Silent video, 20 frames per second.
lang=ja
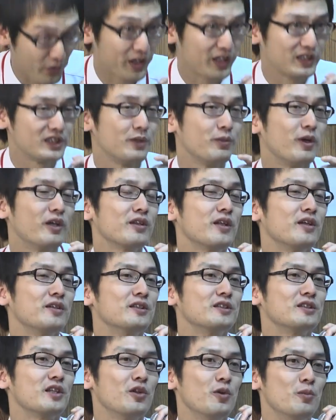お話でもあったん
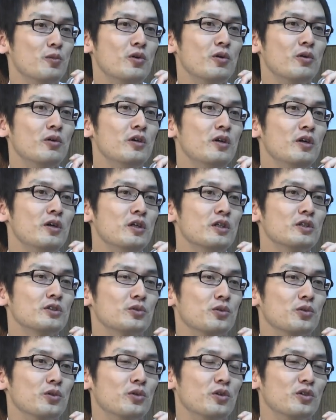ですけども
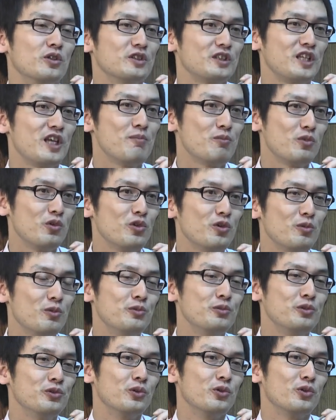その専門の
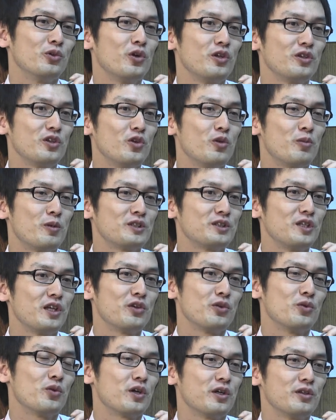部分をどうやって伸ばしてい
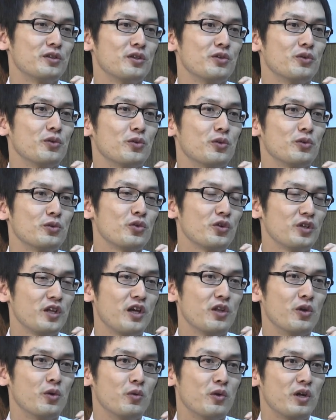くのかっていうところ特に
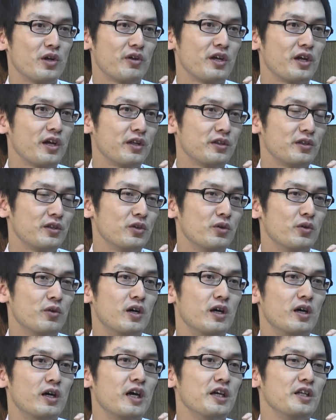あの我々がやってるの
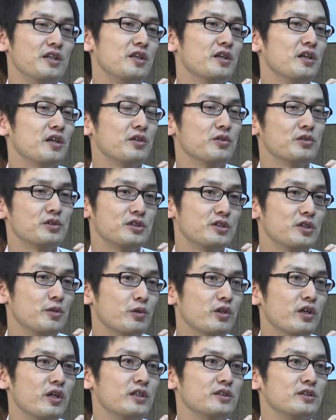は IT 系の
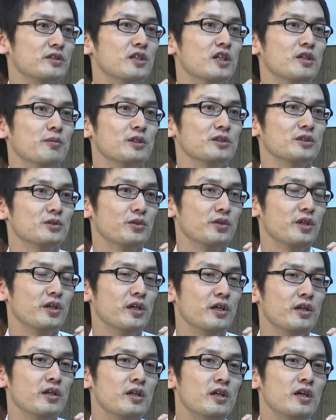システム開発になりますの
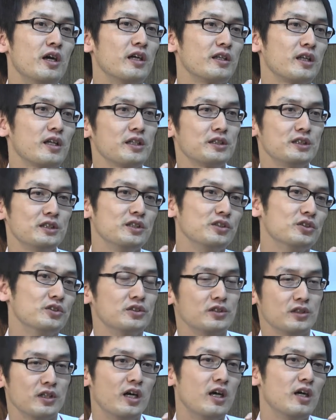で新しい技
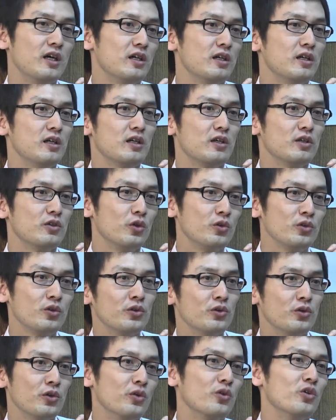術がどん
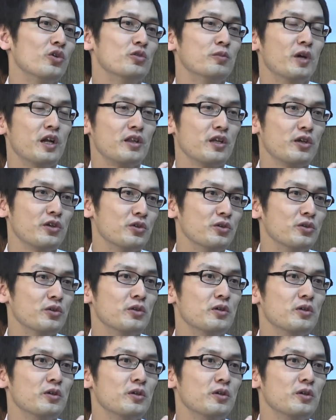どんどんどん生まれてくる